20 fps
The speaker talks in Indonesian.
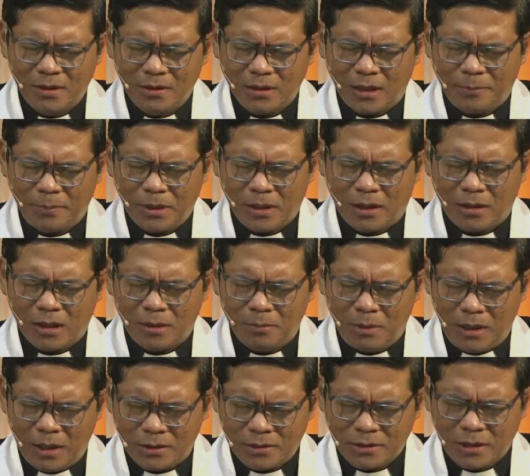Tapi karena
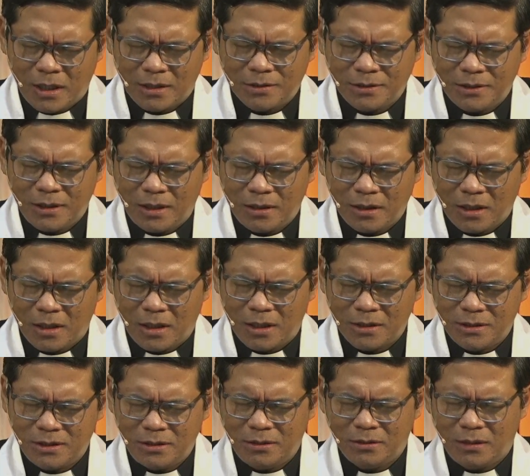belas kasihan, karena
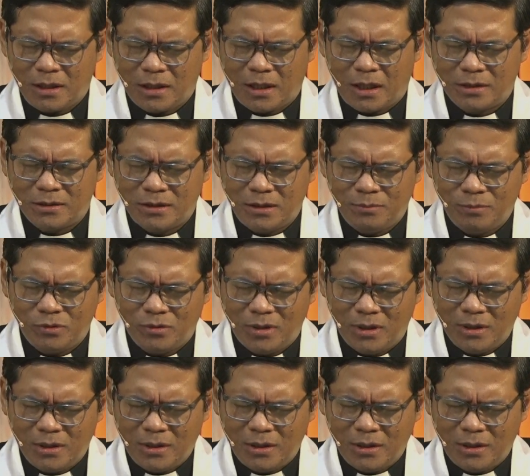cinta kasihmu.